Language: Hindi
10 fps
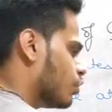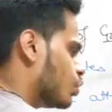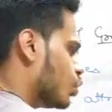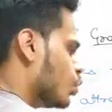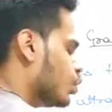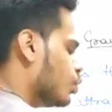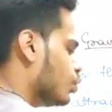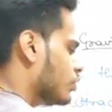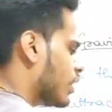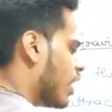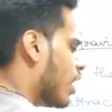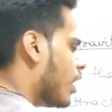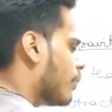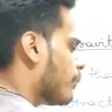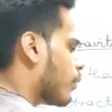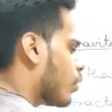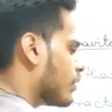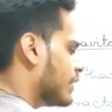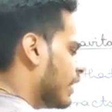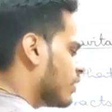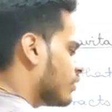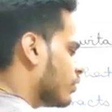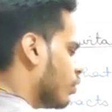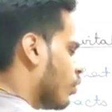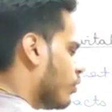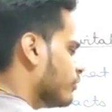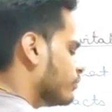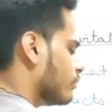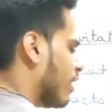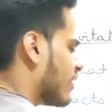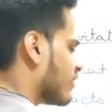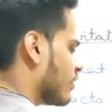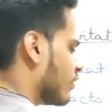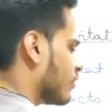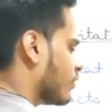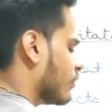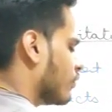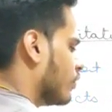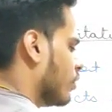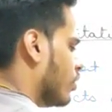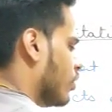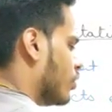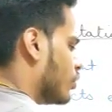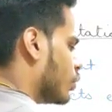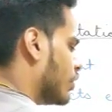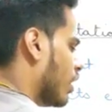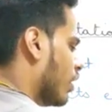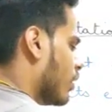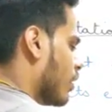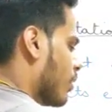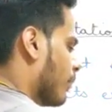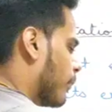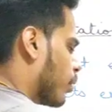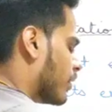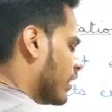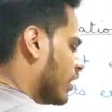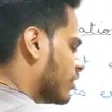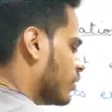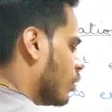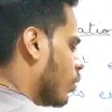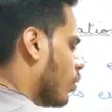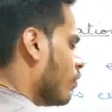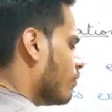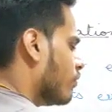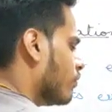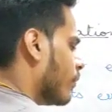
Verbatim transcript: टू द प्रोडक्ट ऑफ मासेस to the प्रोडक्ट ऑफ